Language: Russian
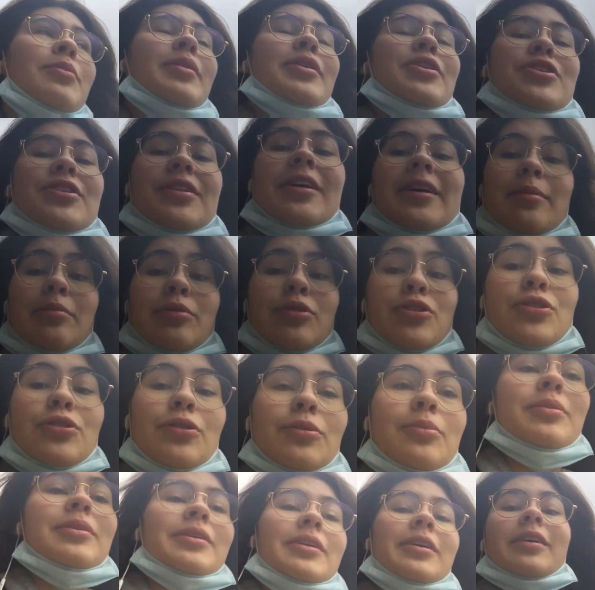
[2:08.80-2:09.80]
масштаба,
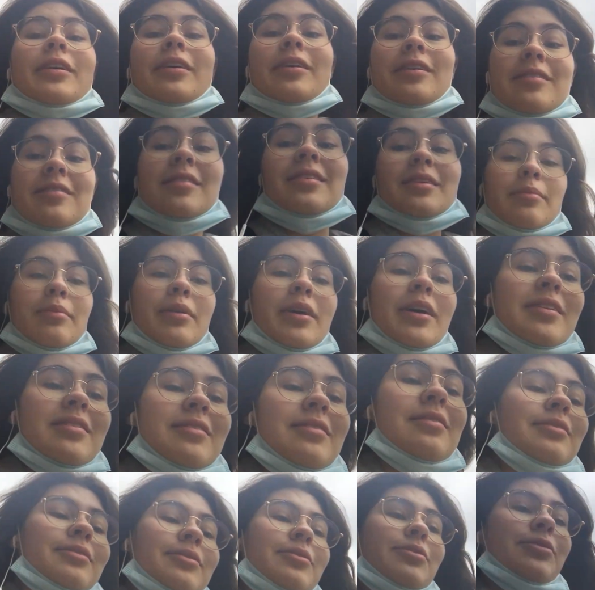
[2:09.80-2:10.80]
чтобы
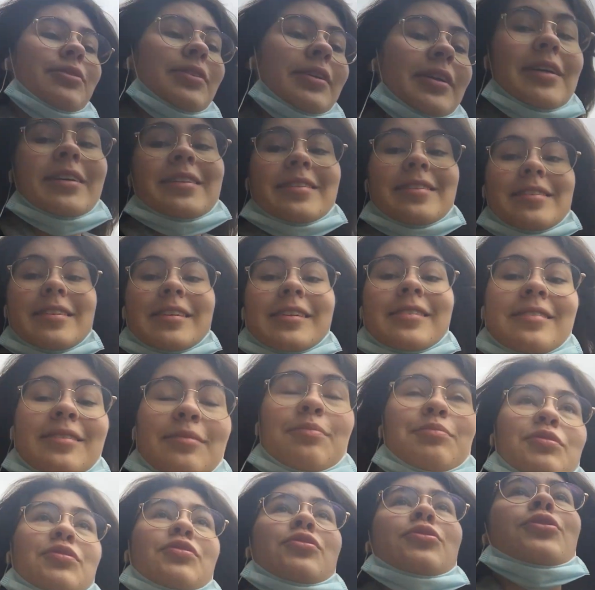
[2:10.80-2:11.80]
снимать в
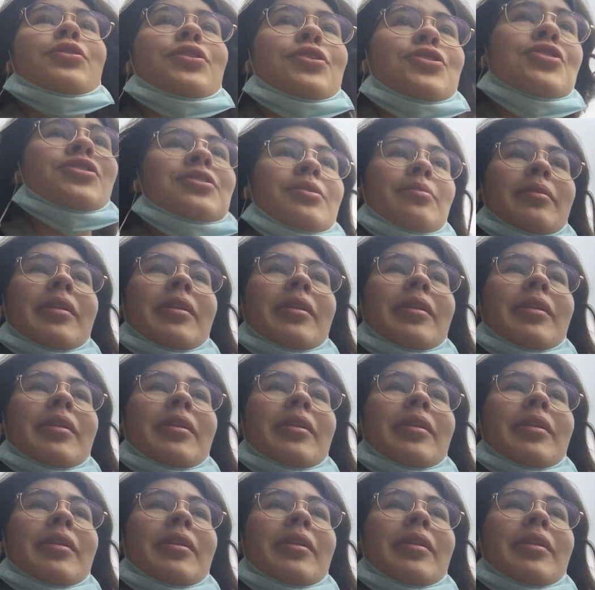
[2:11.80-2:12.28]
Дикси, Пятерочке,